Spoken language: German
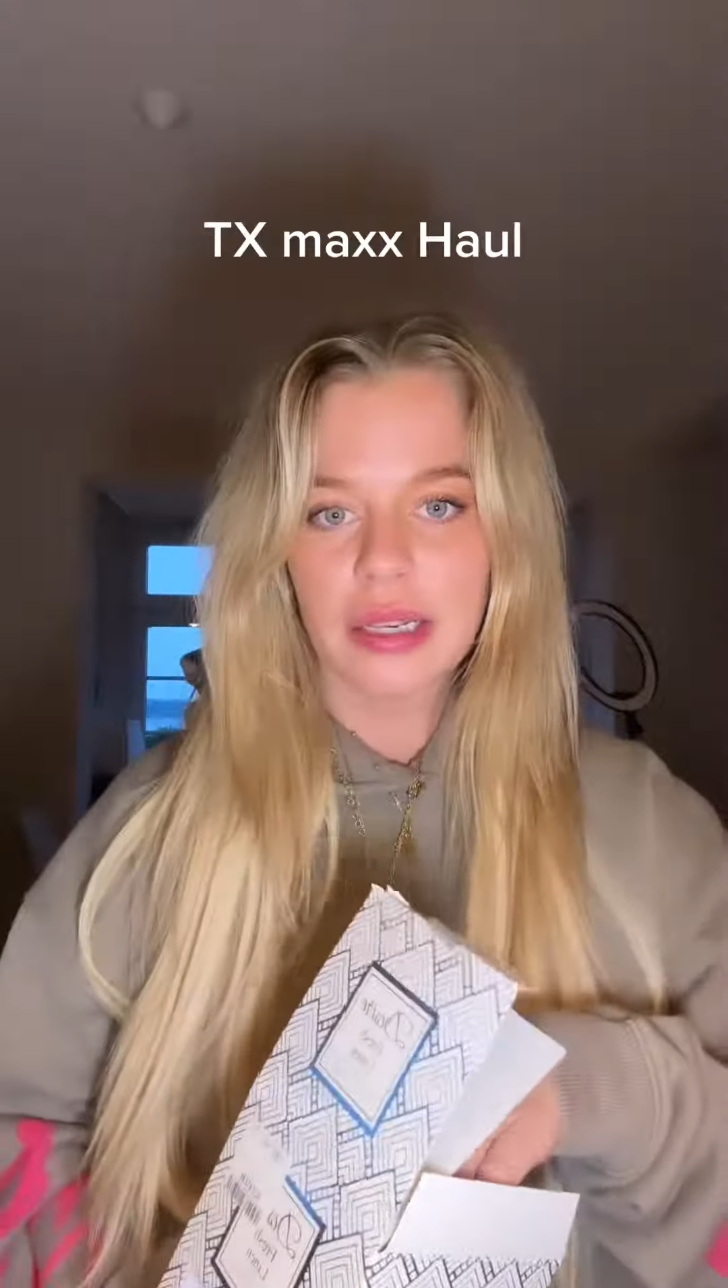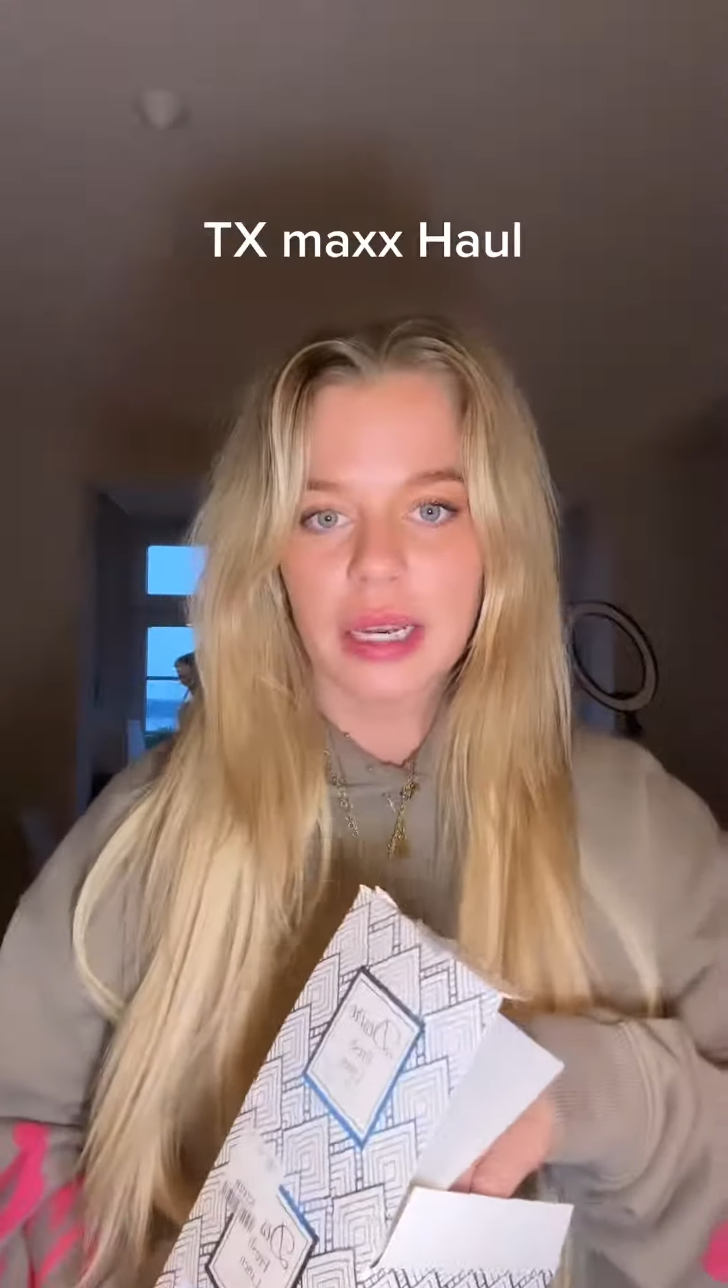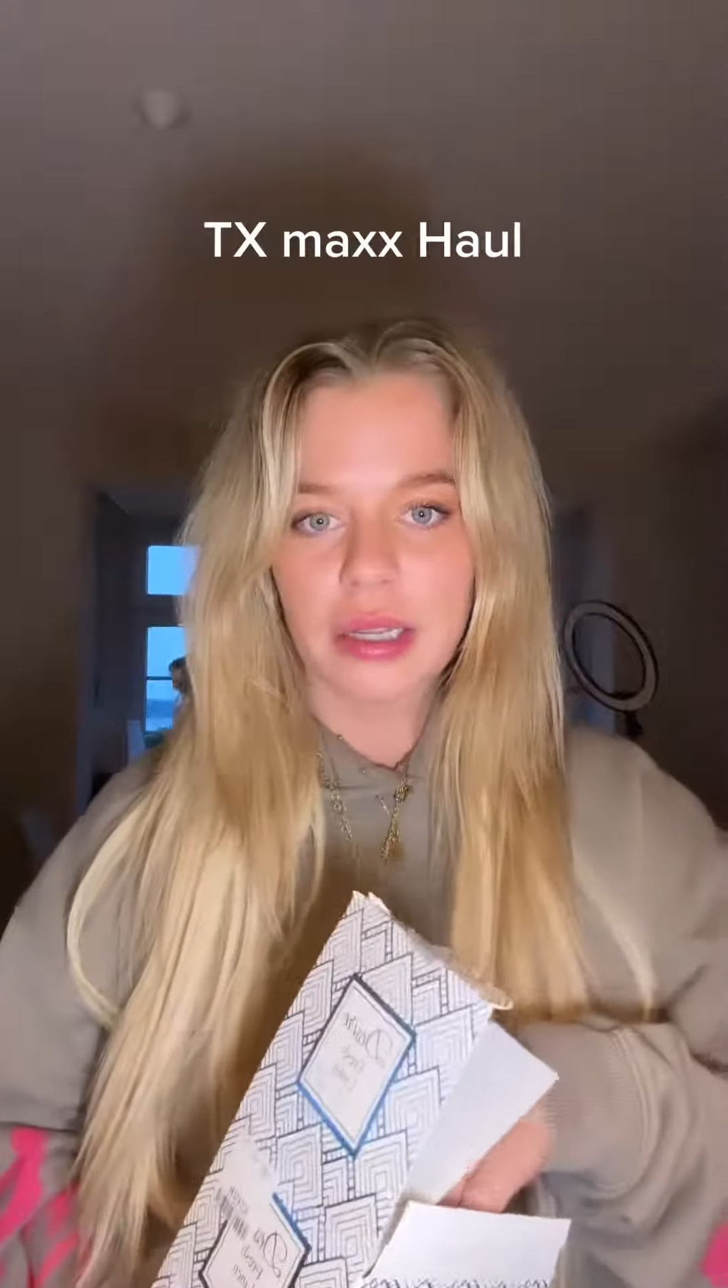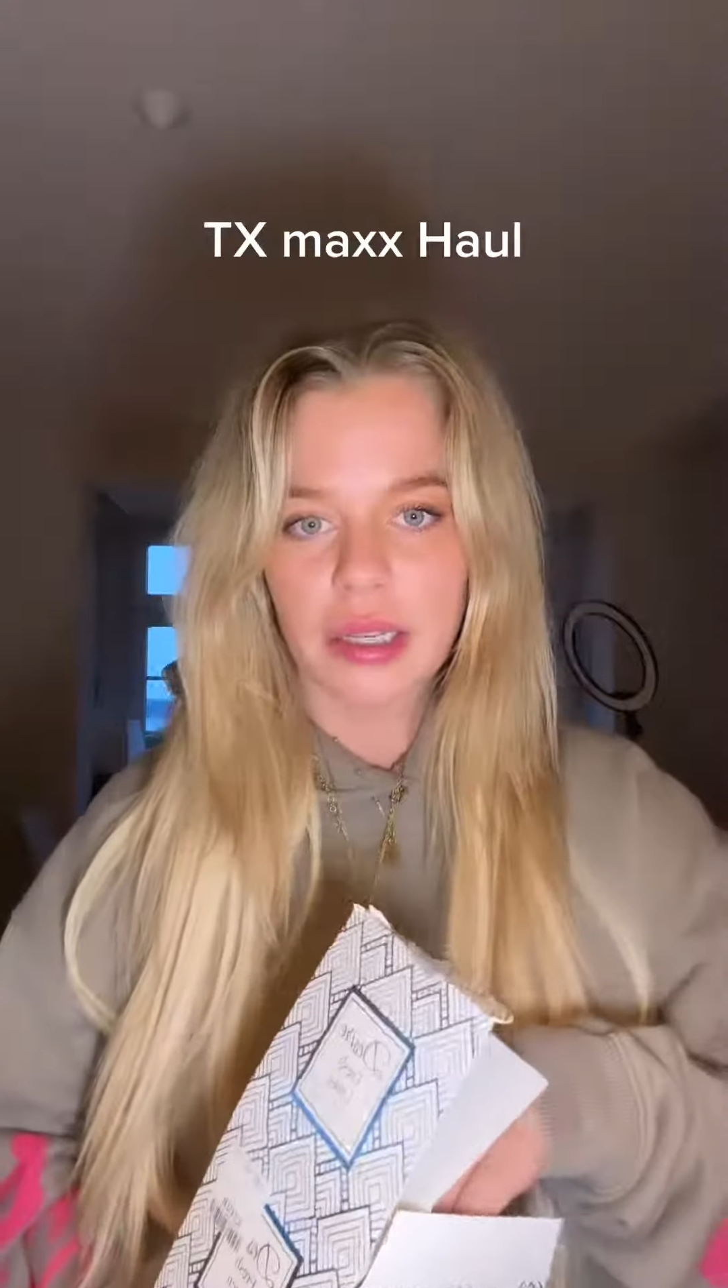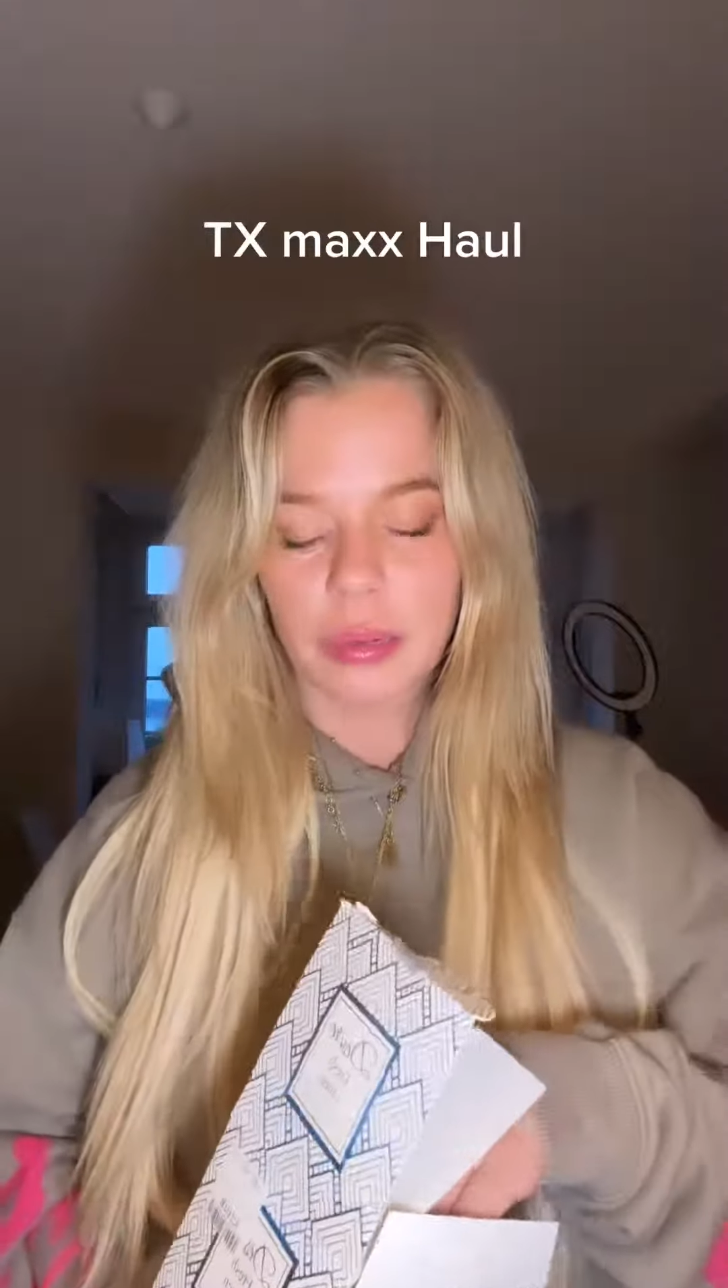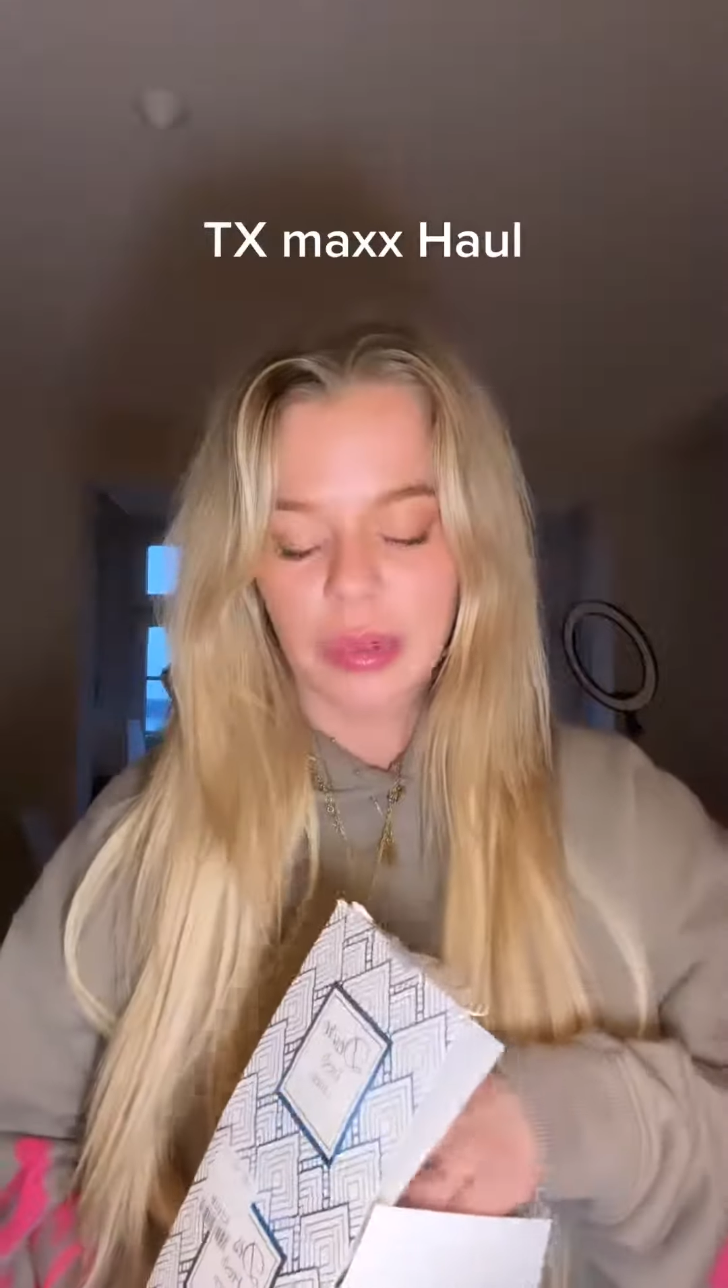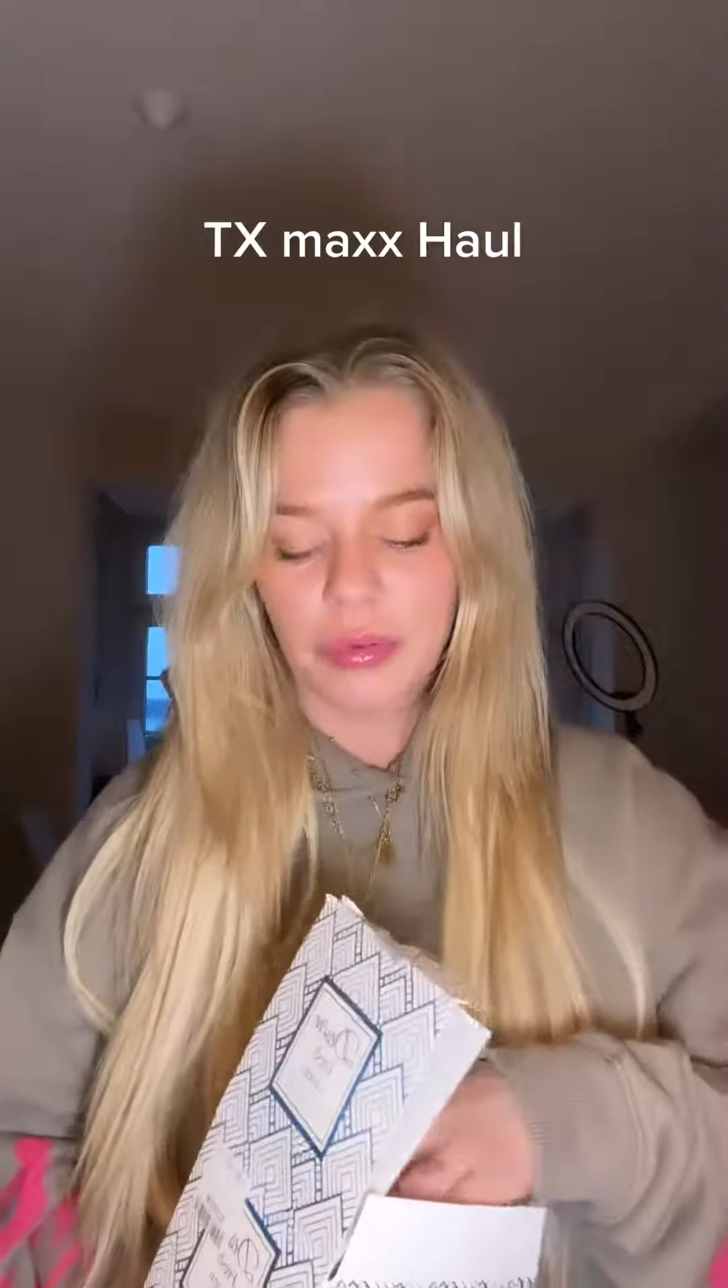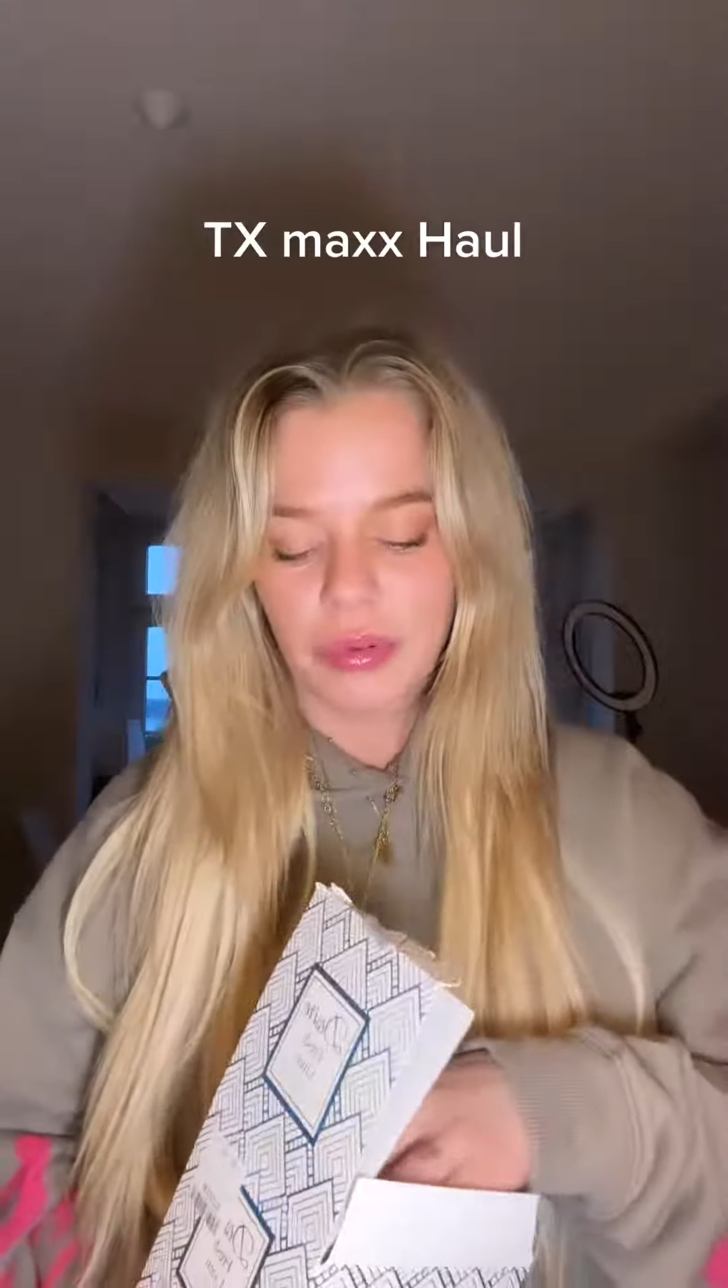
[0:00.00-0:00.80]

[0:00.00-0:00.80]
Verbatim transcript: Deckel nicht mehr,